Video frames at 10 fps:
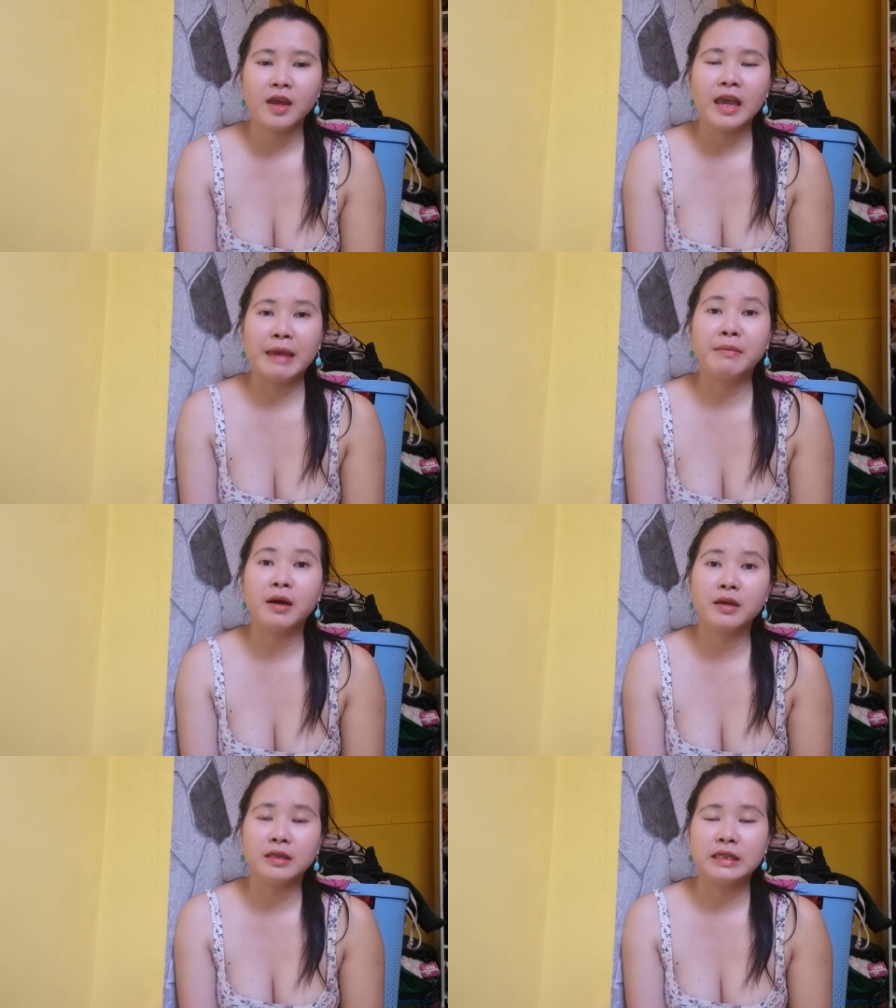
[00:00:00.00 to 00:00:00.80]
em
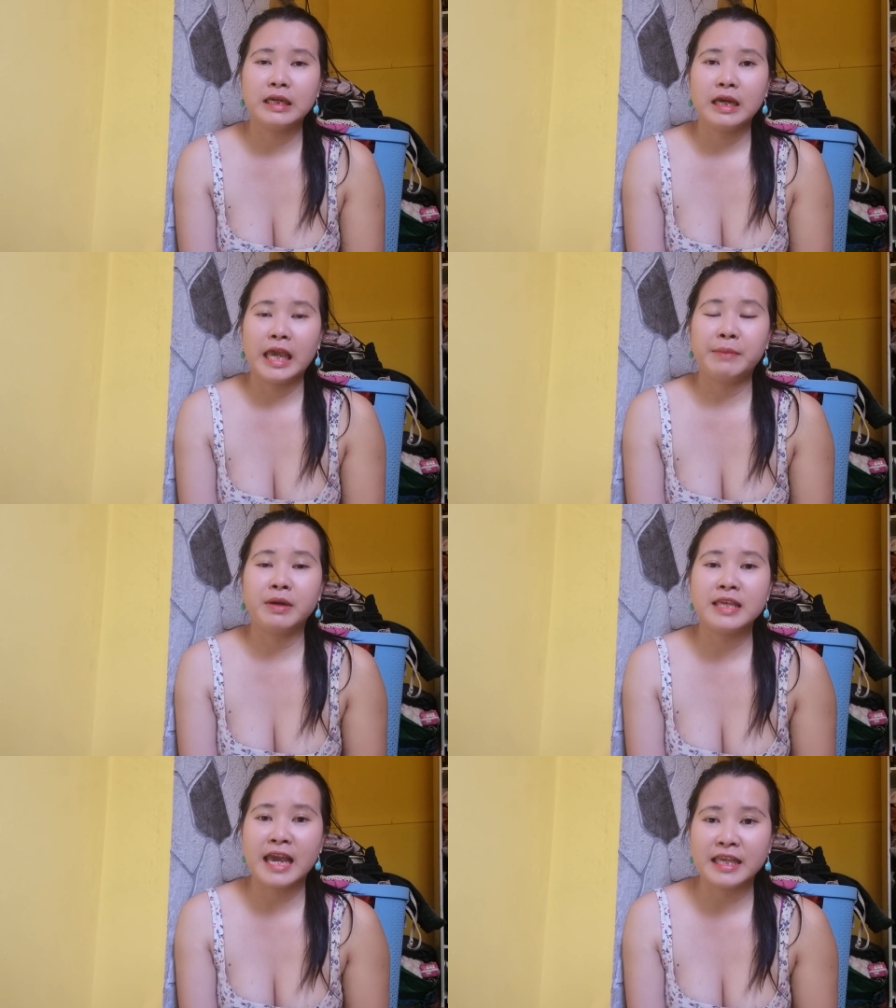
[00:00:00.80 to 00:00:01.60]
ơi em ở
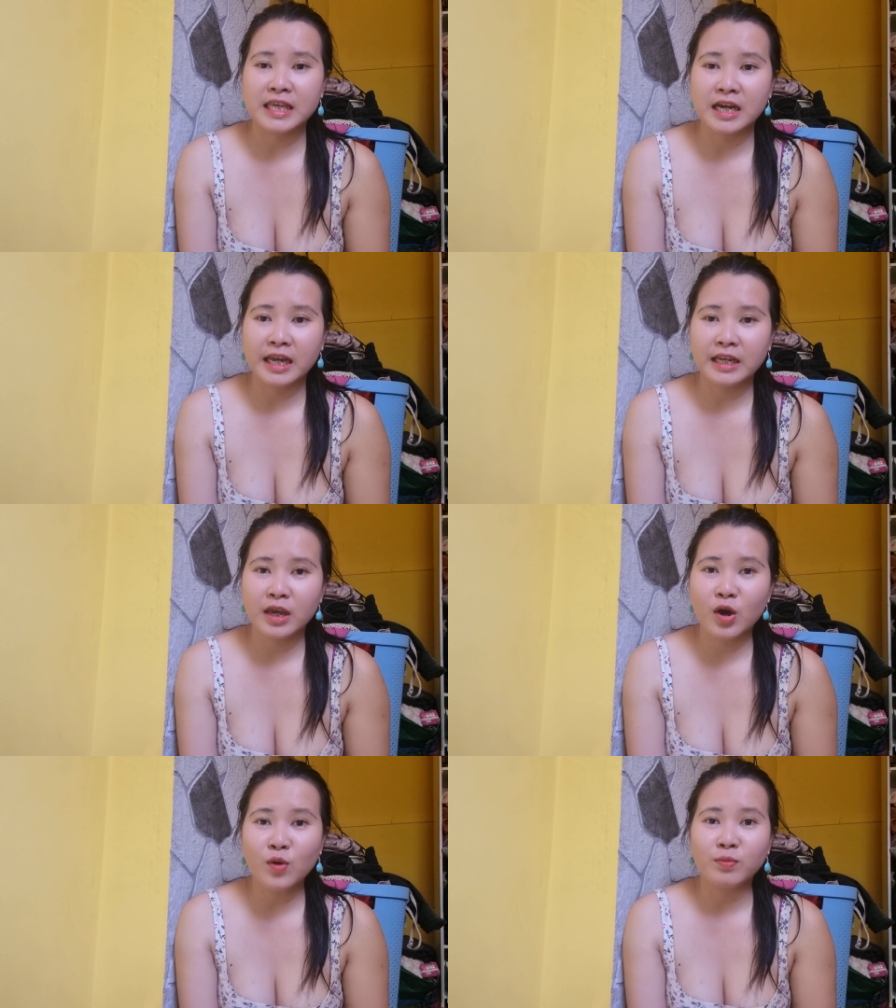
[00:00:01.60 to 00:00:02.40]
nhà chờ anh nghe
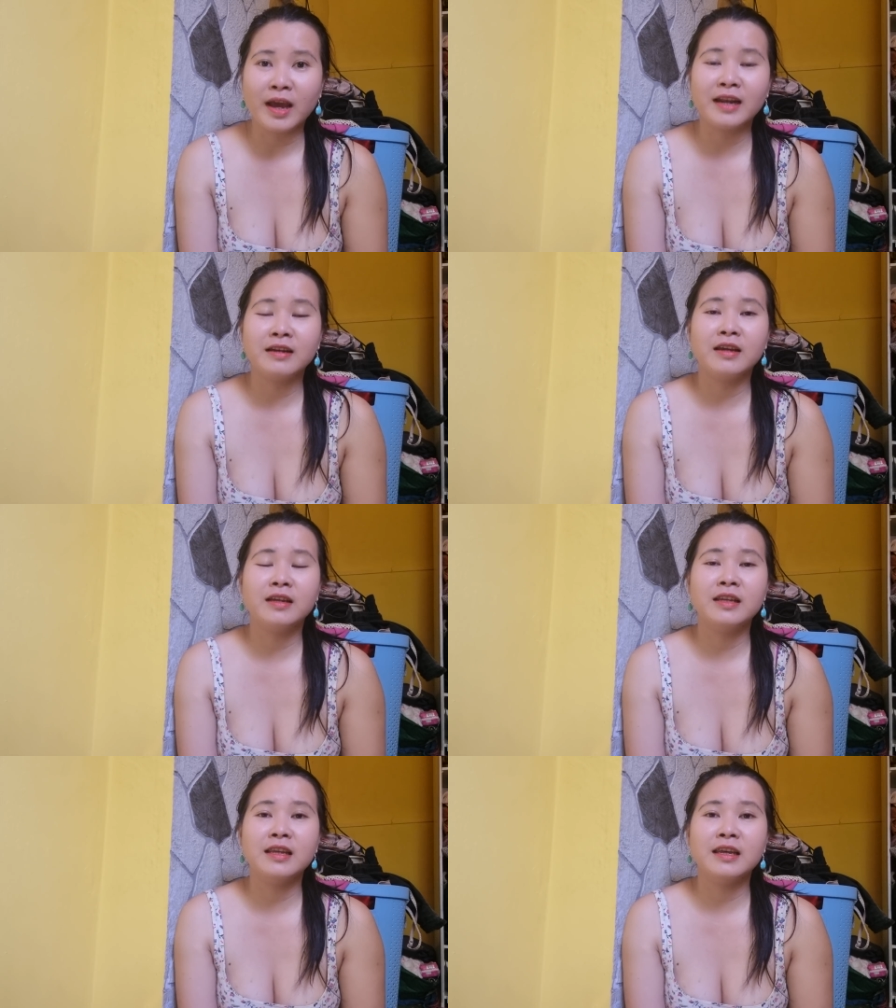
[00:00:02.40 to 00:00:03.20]
không anh ờ,
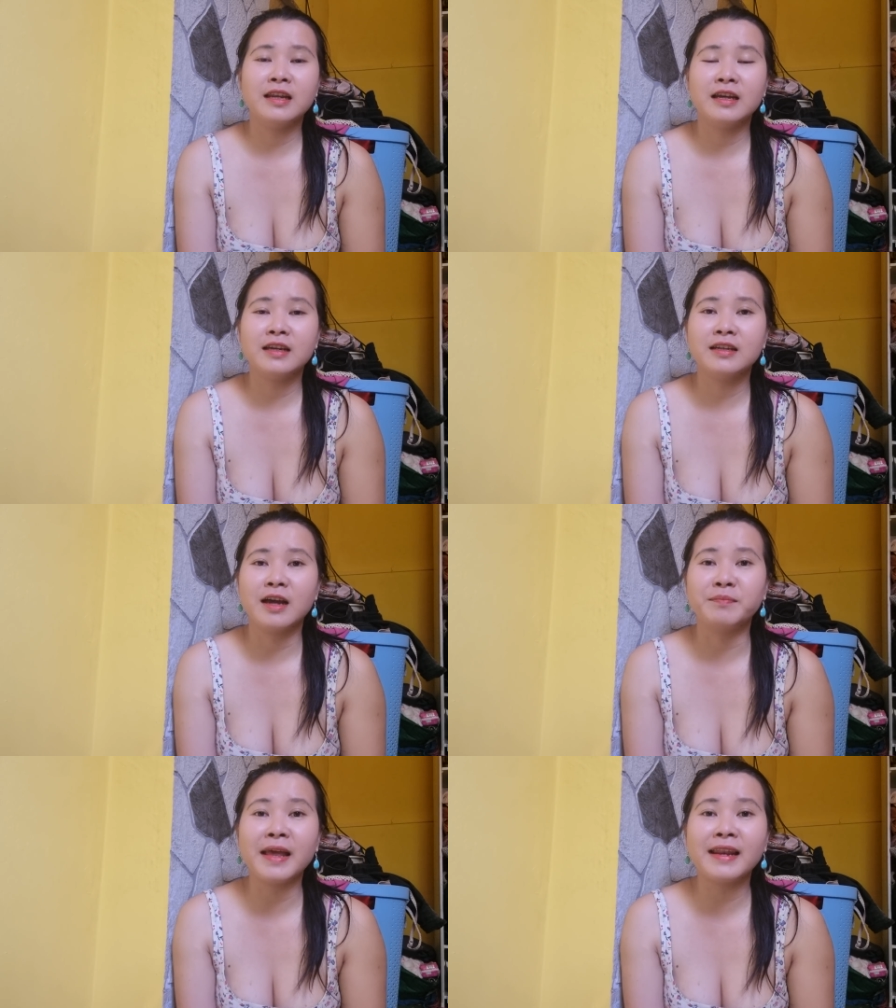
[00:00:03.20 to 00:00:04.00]
đi ờ,
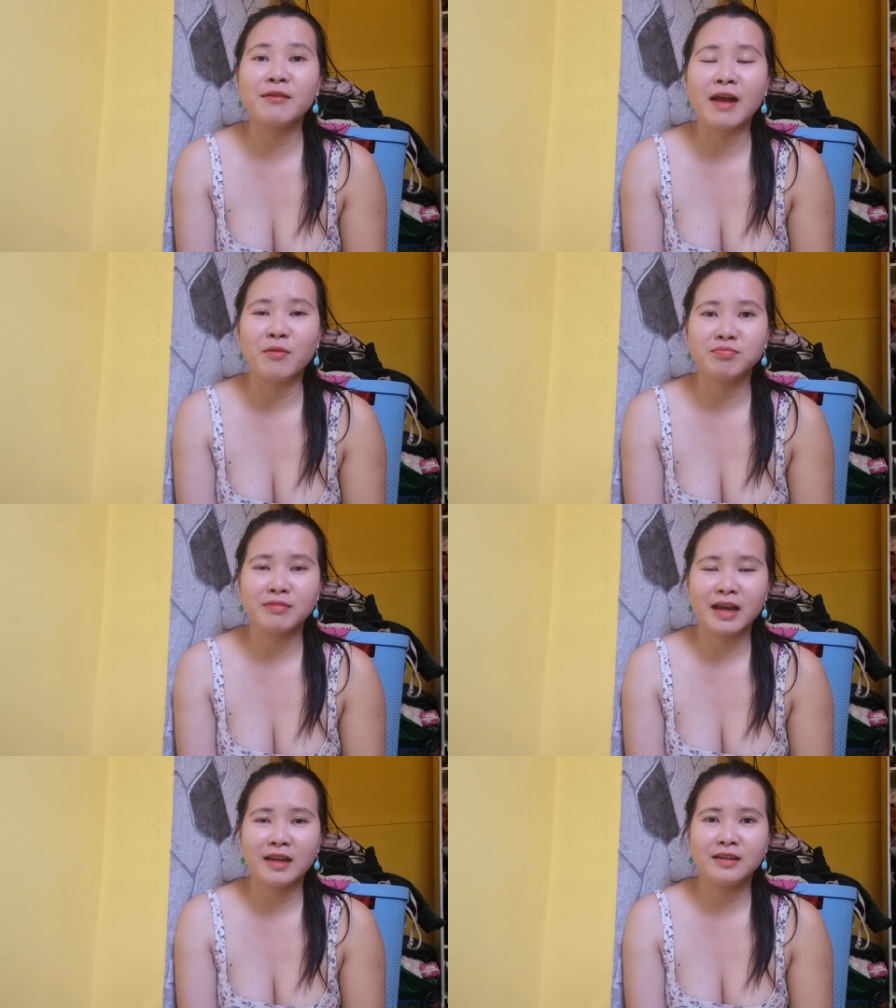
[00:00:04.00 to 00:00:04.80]
hợp tác lao động
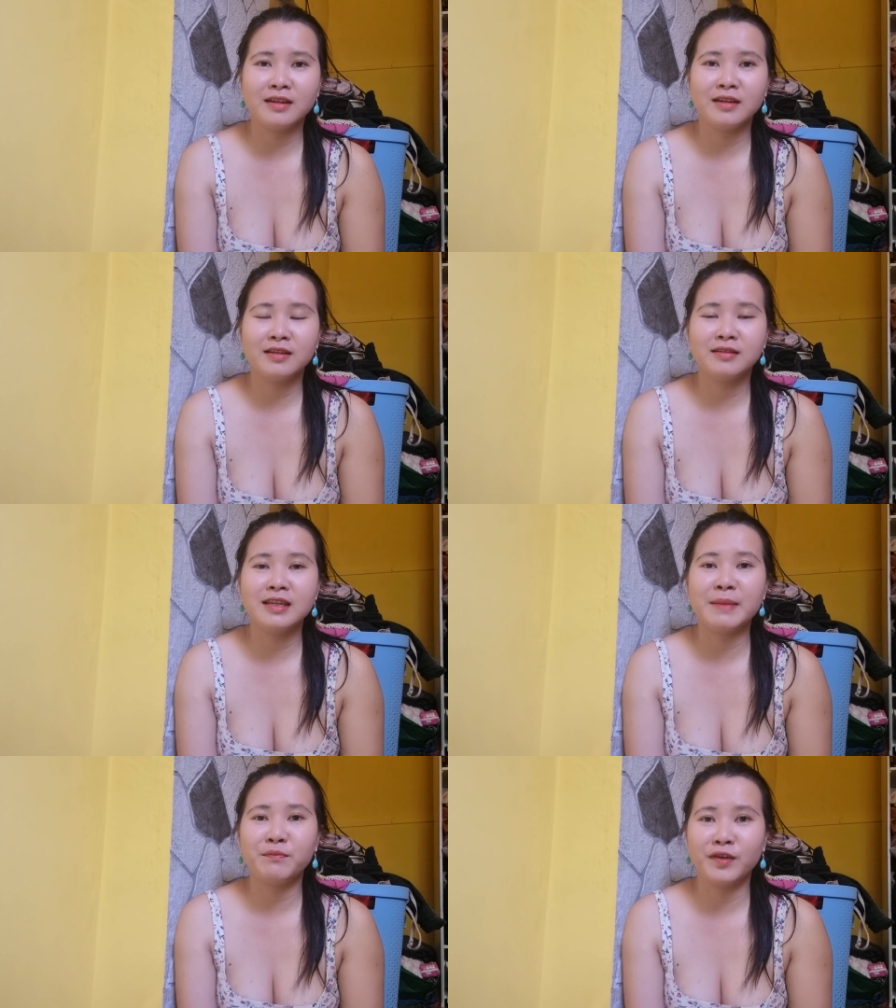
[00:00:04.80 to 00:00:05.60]
anh ờ, đi
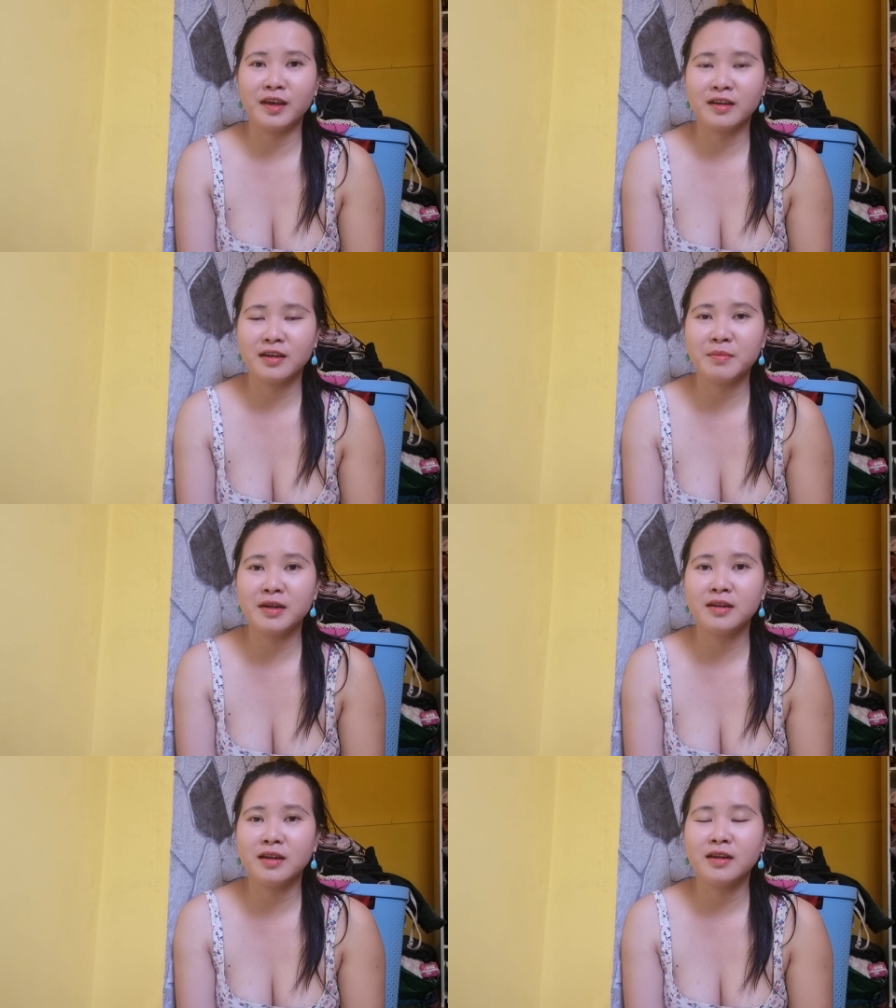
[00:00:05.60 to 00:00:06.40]
làm việc ở
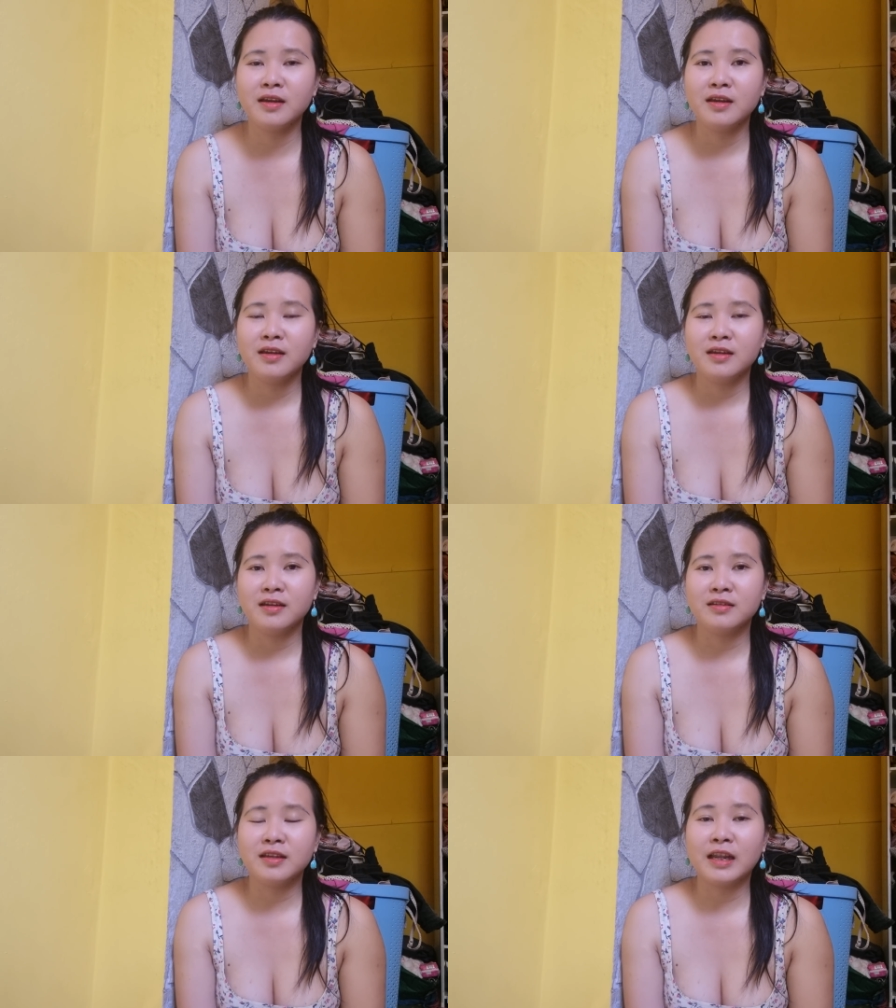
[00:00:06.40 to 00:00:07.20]
bên
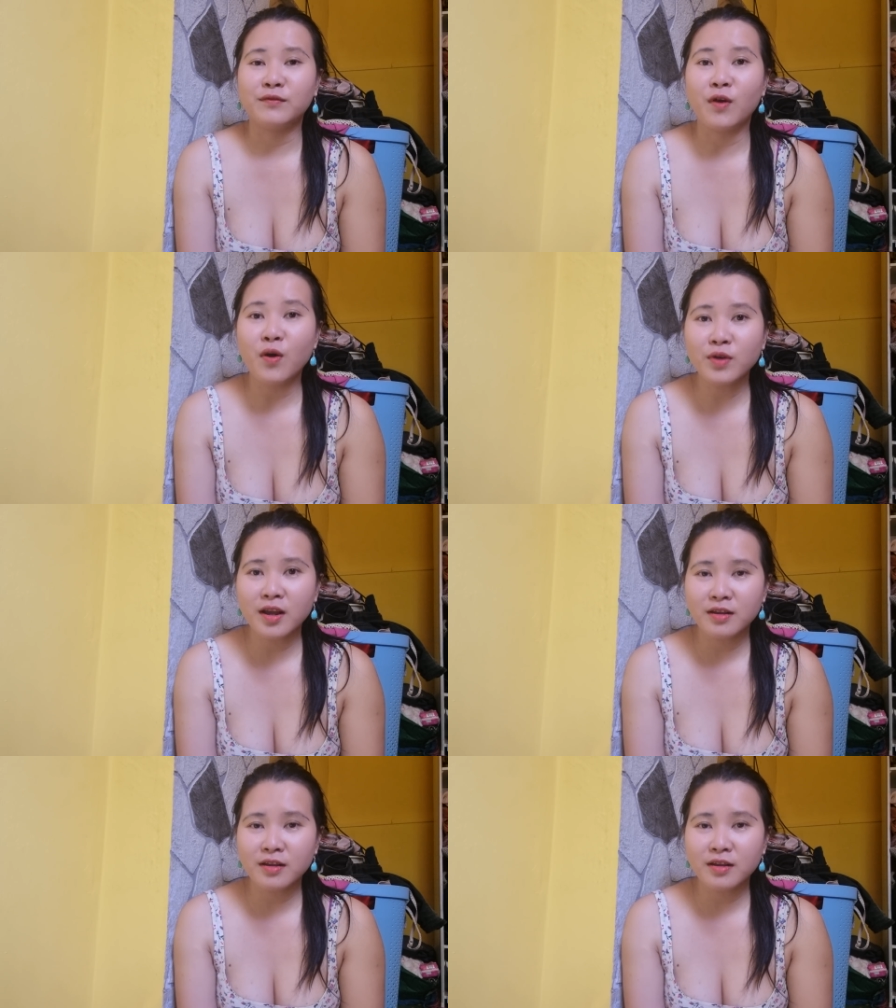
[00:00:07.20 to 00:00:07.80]
trên thành phố đó